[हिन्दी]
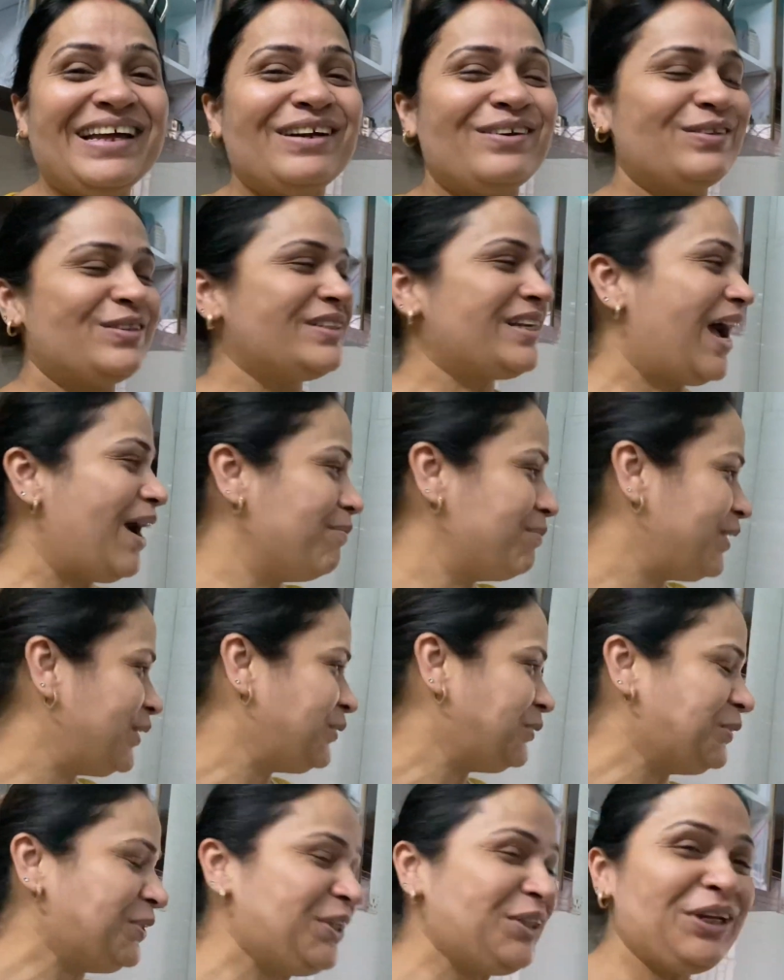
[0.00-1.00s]
कुछ काम का
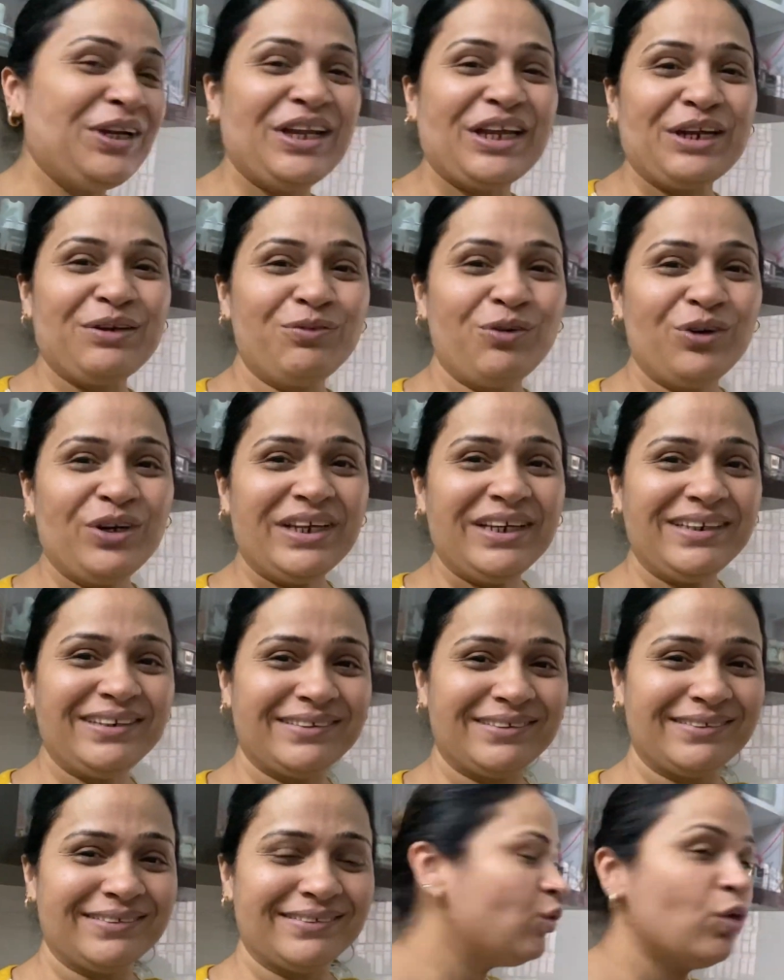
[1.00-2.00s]
तो नहीं था लेकिन वो नहीं
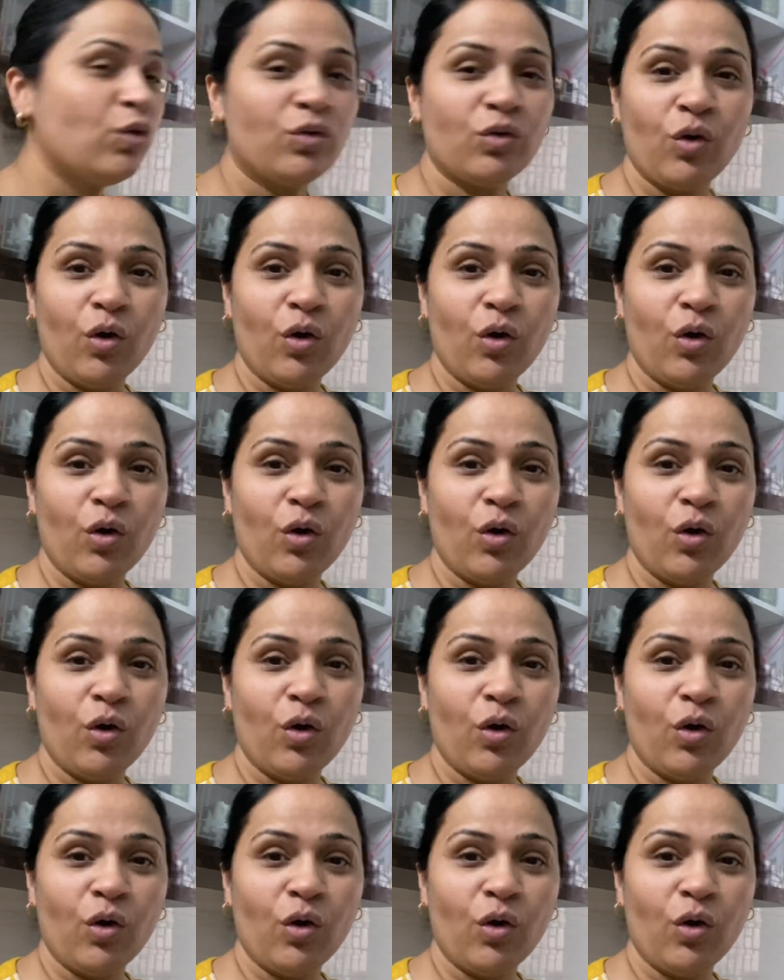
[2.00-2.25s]
तो